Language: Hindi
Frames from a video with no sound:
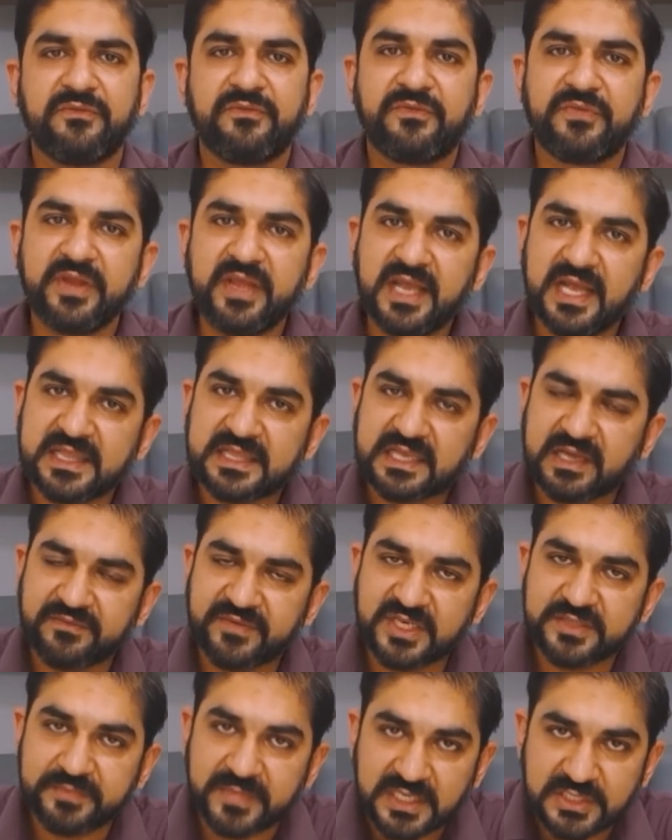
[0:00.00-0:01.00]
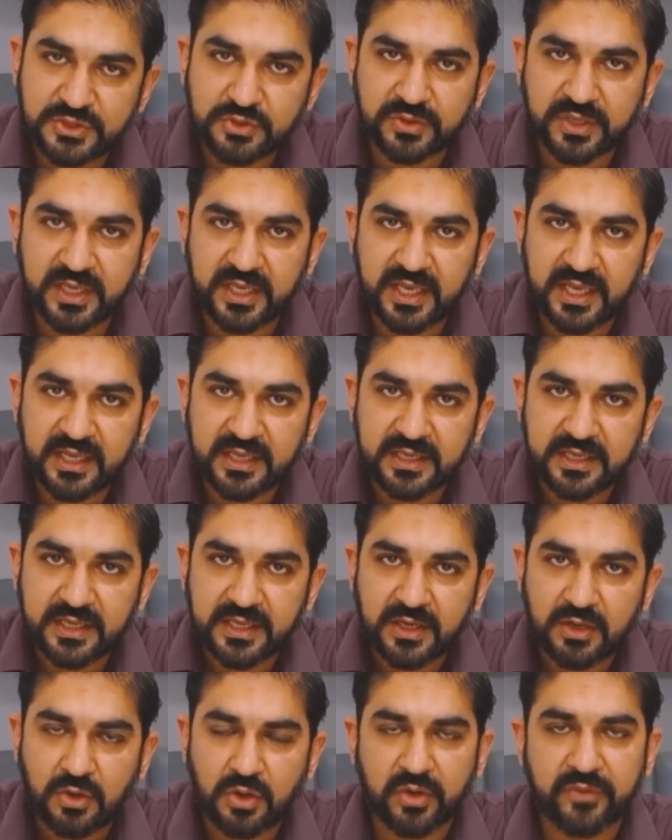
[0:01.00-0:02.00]
फ्री हेल्थ कवरेज मिल चुकी है
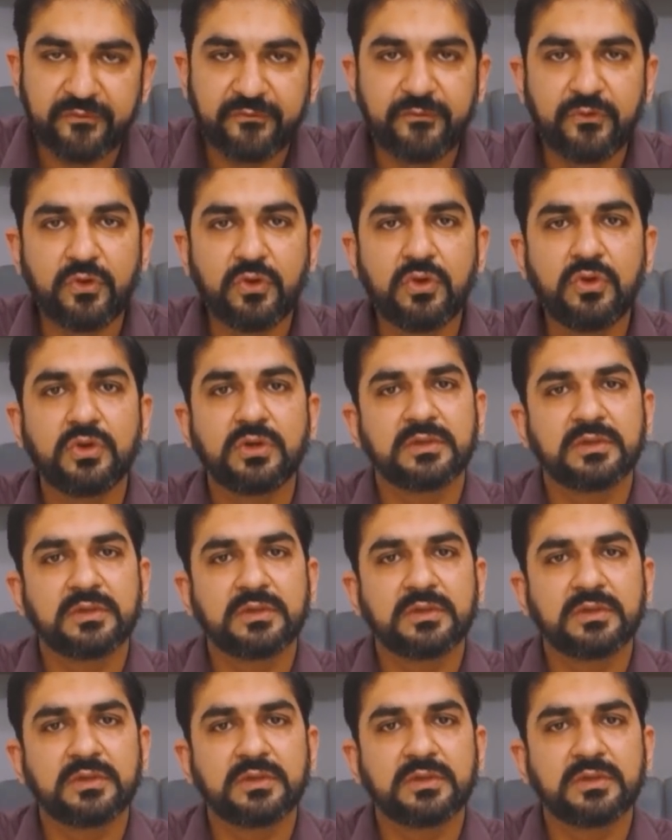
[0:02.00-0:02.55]
और वो